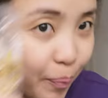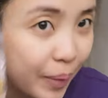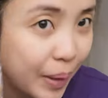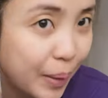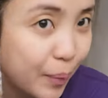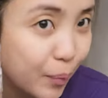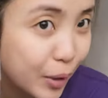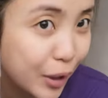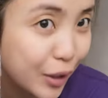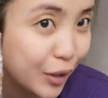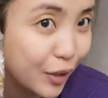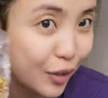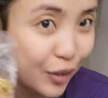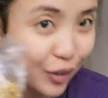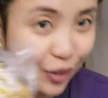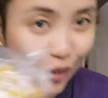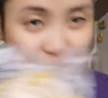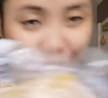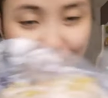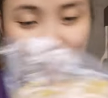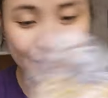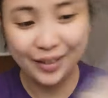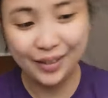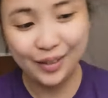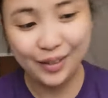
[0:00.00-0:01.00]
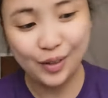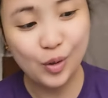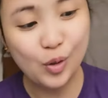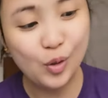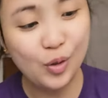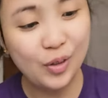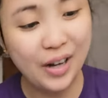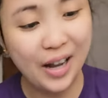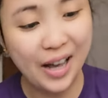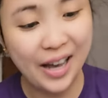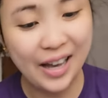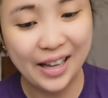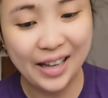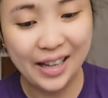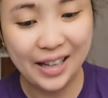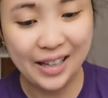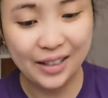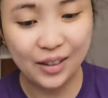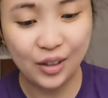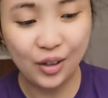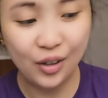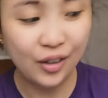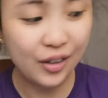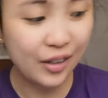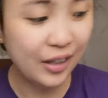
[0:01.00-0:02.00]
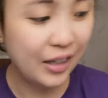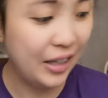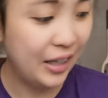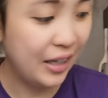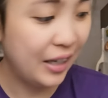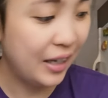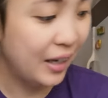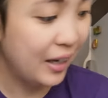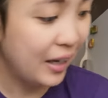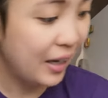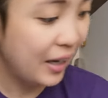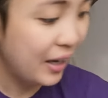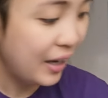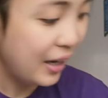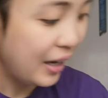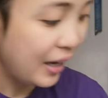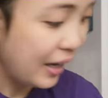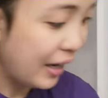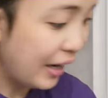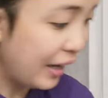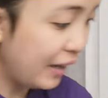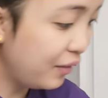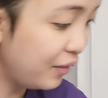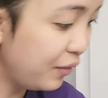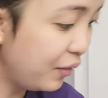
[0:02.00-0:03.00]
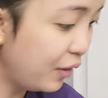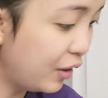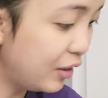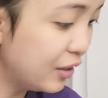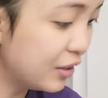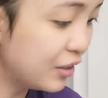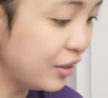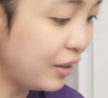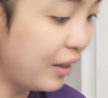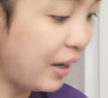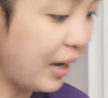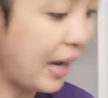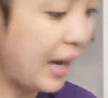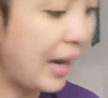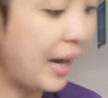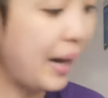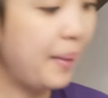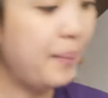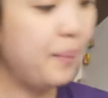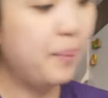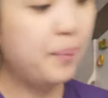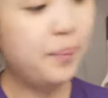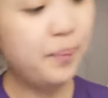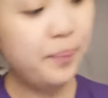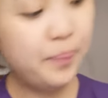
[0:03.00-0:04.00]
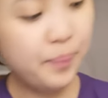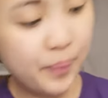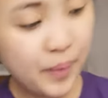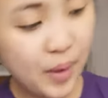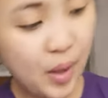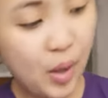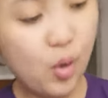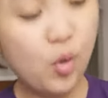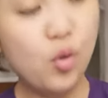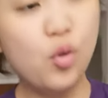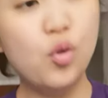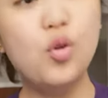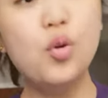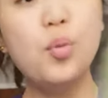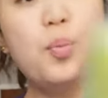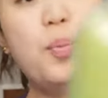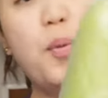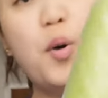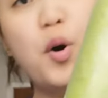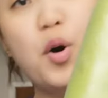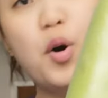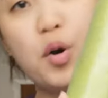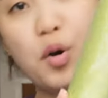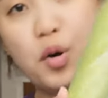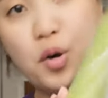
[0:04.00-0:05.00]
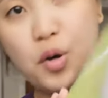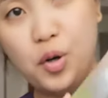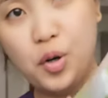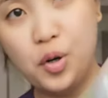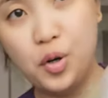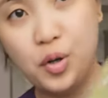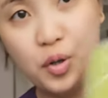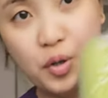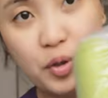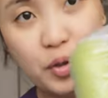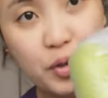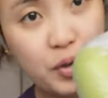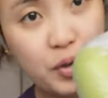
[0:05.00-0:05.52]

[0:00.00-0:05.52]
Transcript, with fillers: Favorite ko tong gulay. Togi. And we also have upo.